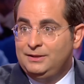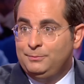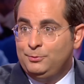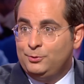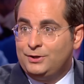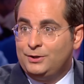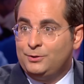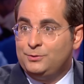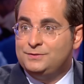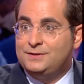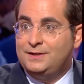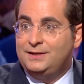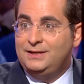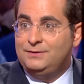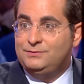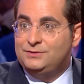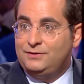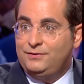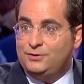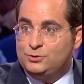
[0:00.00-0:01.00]
pendant quelques années, vous
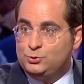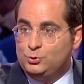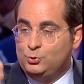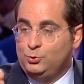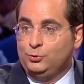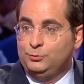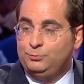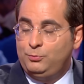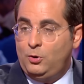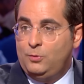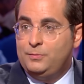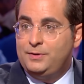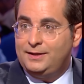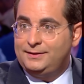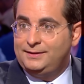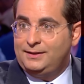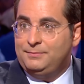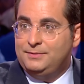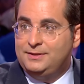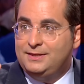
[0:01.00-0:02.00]
allez faire seconde, première,
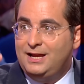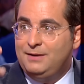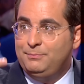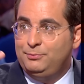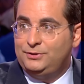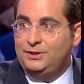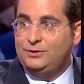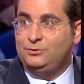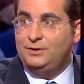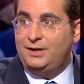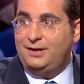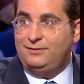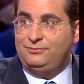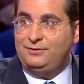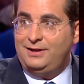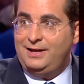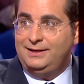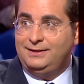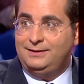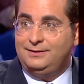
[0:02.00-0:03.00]
terminale, peut-être de la
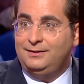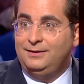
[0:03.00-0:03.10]
fac.